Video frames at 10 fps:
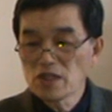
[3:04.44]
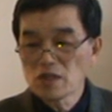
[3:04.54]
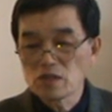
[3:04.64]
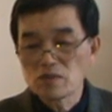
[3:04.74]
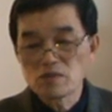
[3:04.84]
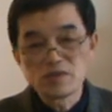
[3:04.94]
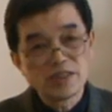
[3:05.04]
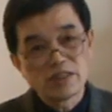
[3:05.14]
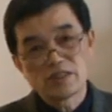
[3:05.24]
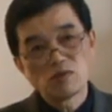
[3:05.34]
教
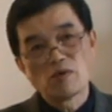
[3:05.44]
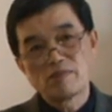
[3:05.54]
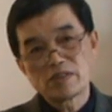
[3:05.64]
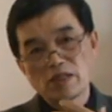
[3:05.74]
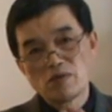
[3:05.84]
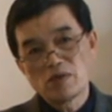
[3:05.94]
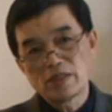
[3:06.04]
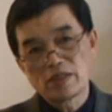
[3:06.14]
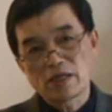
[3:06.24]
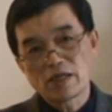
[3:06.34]
解释我们人
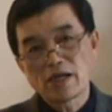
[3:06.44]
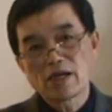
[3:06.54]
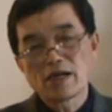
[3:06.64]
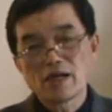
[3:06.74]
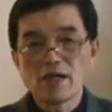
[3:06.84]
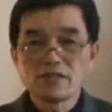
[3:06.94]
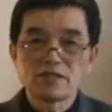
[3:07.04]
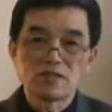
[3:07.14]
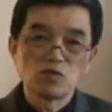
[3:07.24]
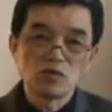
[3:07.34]
类的刚刚开
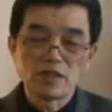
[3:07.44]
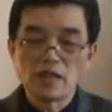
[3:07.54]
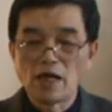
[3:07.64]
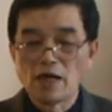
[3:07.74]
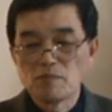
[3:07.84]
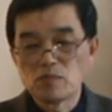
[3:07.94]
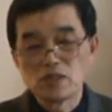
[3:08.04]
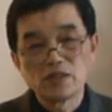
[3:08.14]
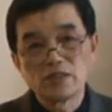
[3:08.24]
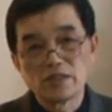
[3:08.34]
始出生啊，不
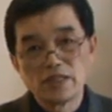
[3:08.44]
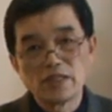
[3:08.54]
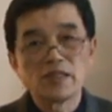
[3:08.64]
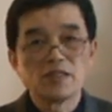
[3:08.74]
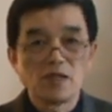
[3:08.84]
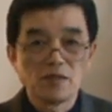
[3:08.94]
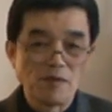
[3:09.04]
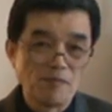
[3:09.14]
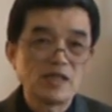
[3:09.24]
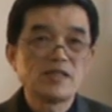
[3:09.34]
是一个
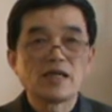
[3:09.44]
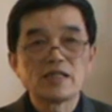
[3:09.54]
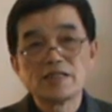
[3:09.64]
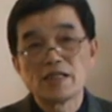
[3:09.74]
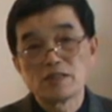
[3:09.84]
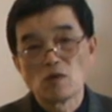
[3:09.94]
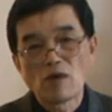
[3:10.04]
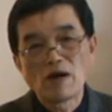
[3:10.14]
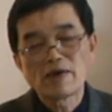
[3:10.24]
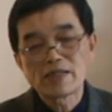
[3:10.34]
很明显的现象，叫
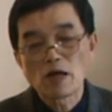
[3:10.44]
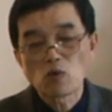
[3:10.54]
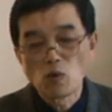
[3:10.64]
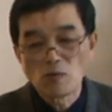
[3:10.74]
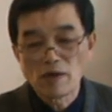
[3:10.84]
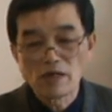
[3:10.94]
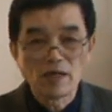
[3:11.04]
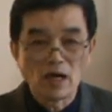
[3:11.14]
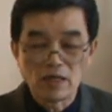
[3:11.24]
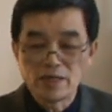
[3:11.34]
哇哇大哭嘛，
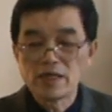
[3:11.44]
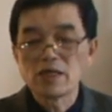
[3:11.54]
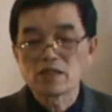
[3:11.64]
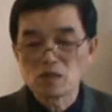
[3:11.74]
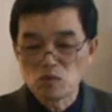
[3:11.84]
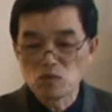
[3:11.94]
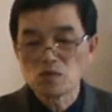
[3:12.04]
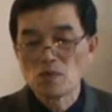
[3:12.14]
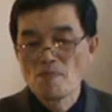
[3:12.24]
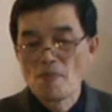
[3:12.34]
而婴儿的哭，